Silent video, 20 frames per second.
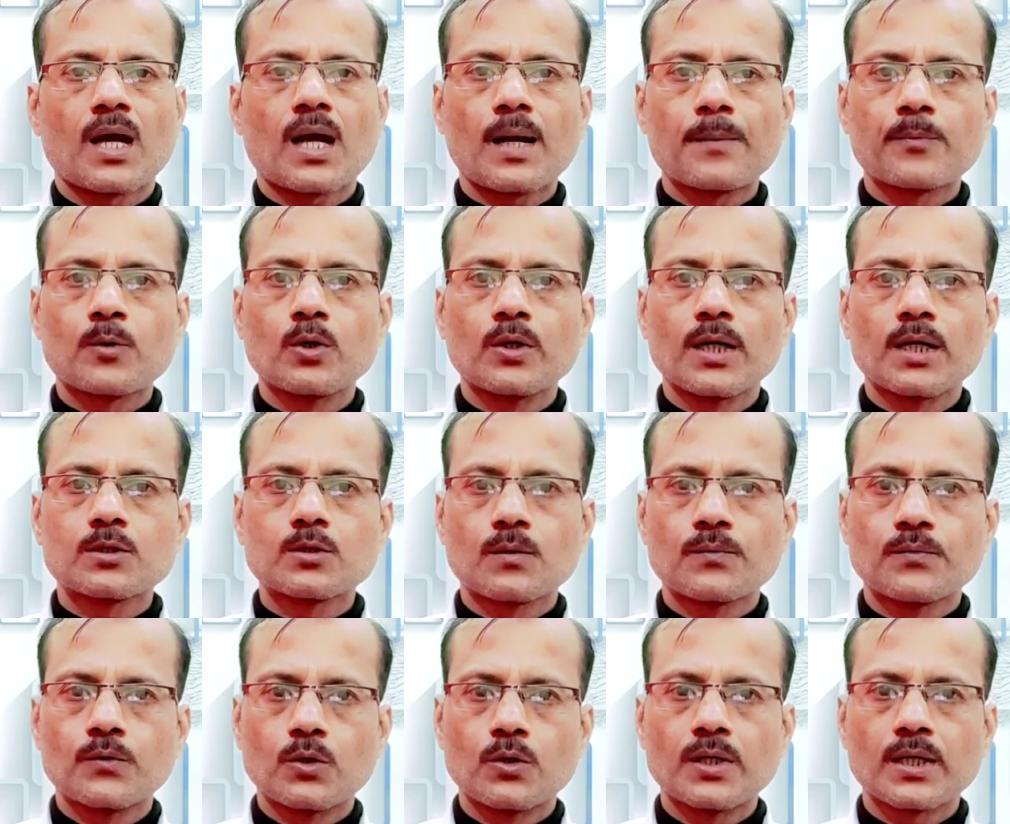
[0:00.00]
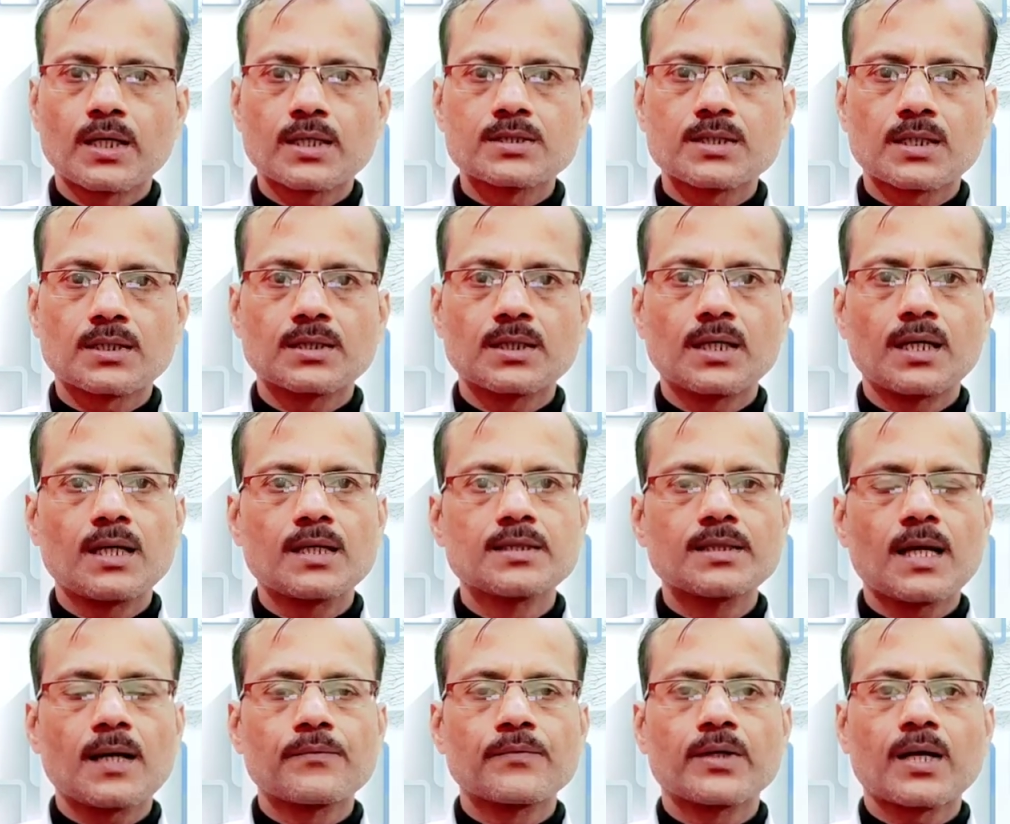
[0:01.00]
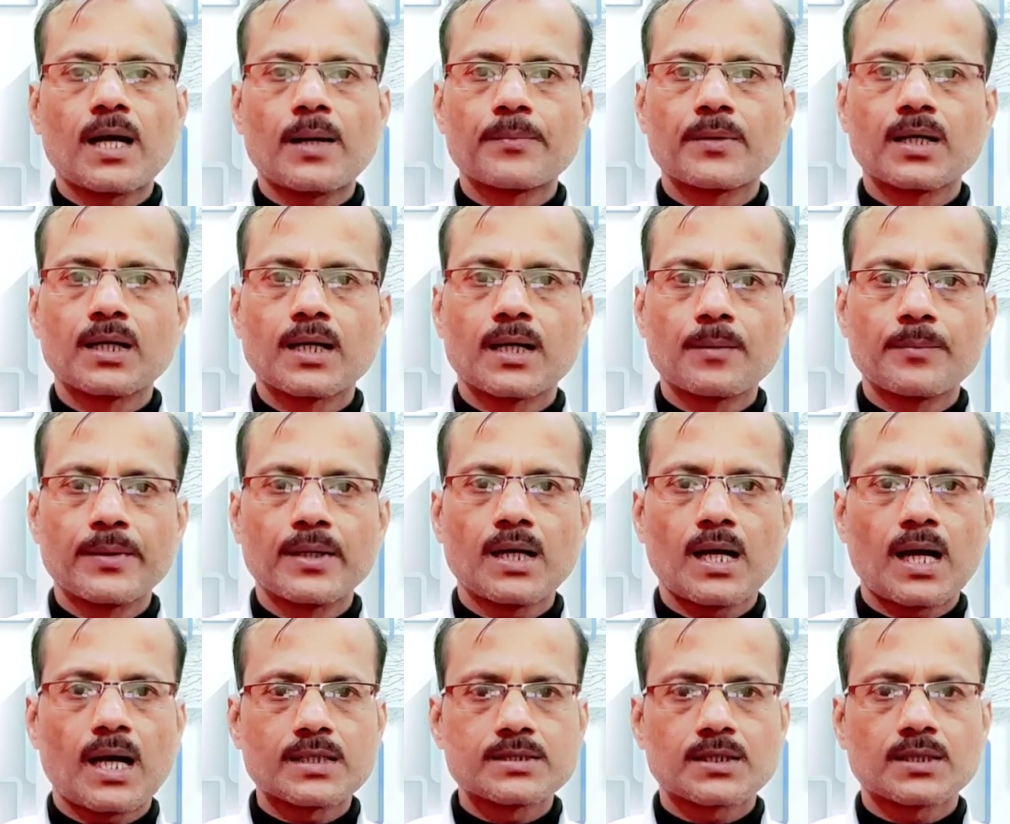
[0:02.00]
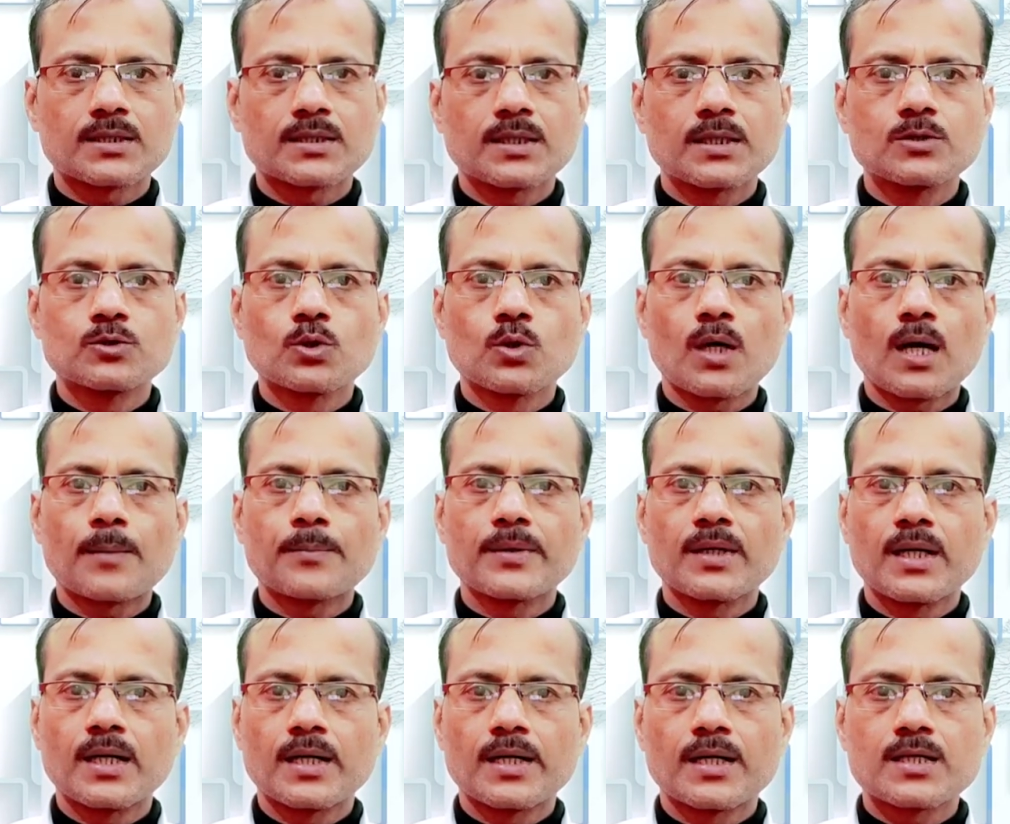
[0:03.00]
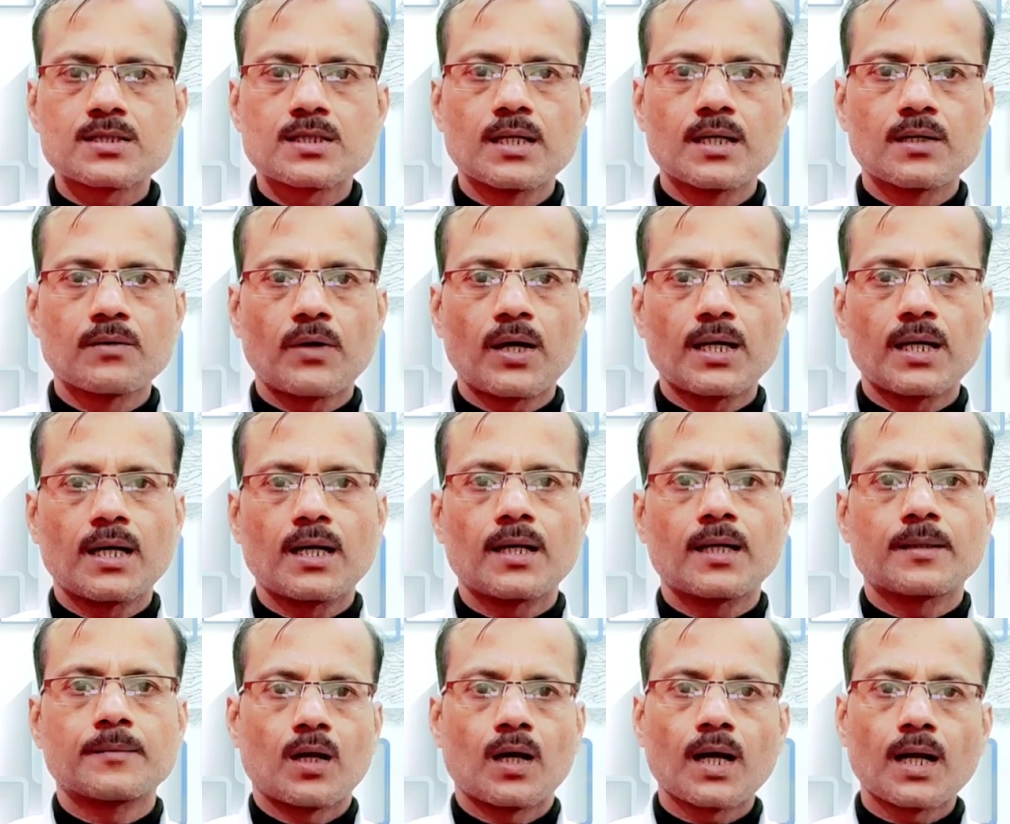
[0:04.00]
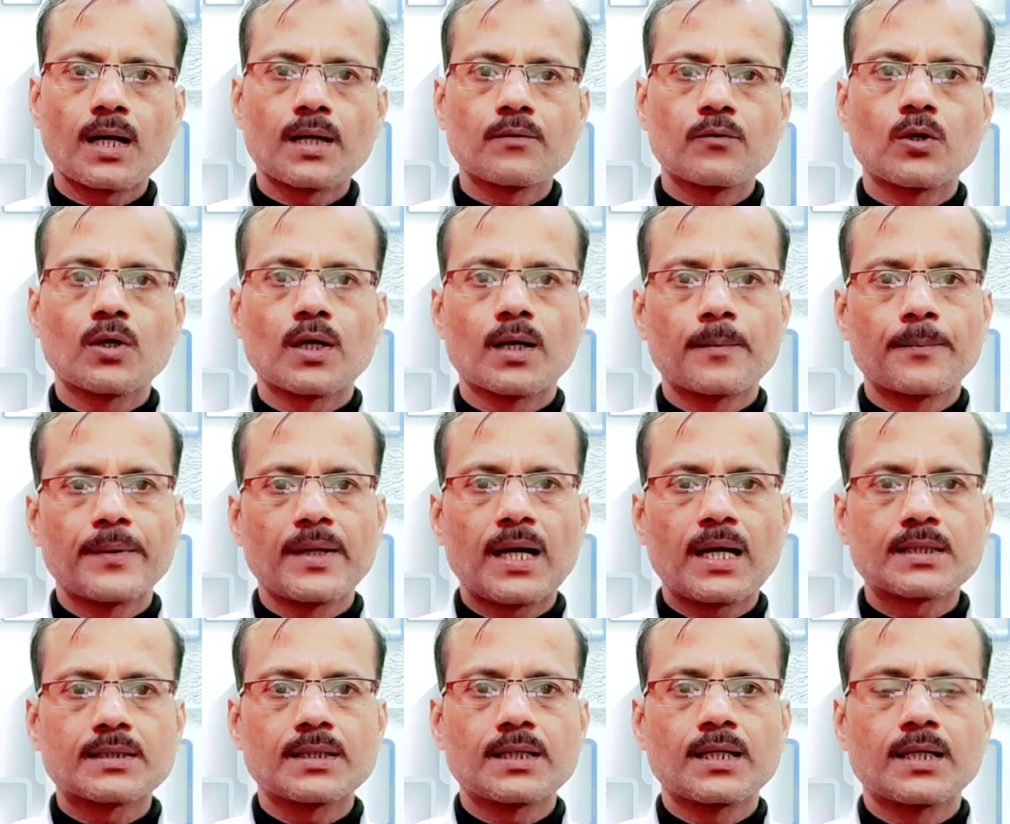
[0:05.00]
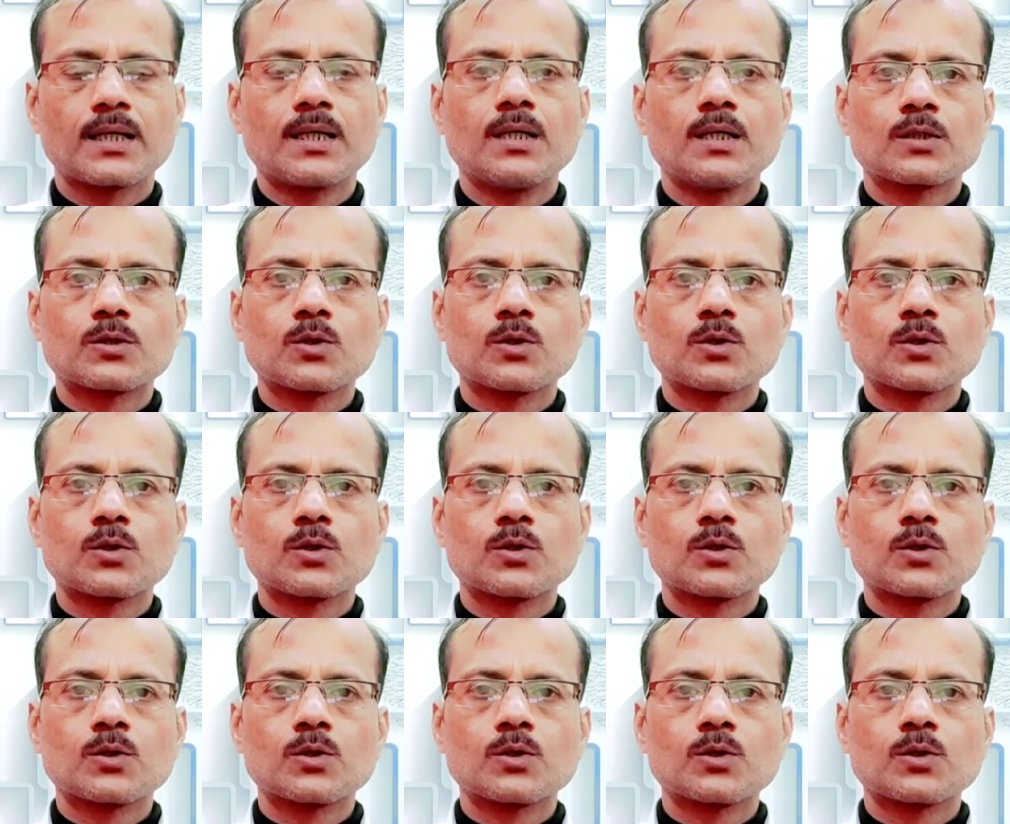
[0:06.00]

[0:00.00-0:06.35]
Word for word: आपको या तो फोन कर सकते हैं या फिर आपके घर पे आ सकते हैं जो आपने एड्रेस लिखवाया है अगर वो घर पे आते हैं